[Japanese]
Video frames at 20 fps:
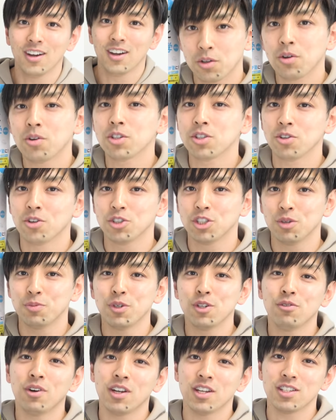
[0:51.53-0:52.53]
当時の自
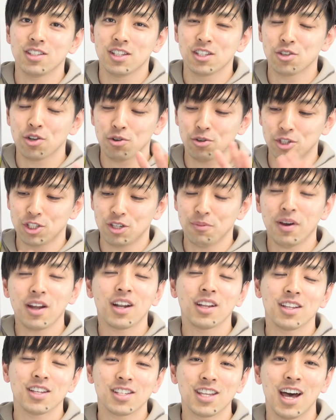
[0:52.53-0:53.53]
分はですね、それを自
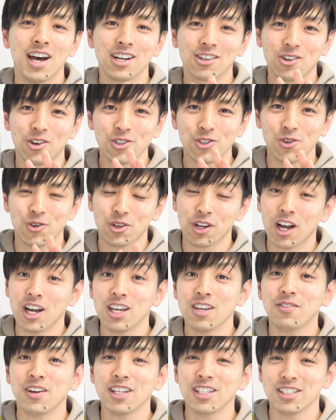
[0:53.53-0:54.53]
腹で参考書を
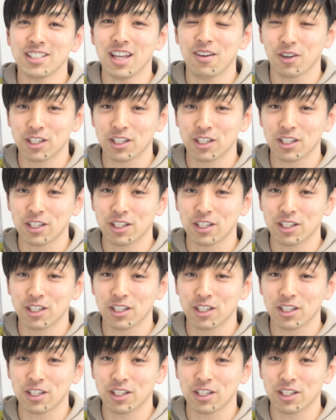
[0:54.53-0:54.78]
買いまして、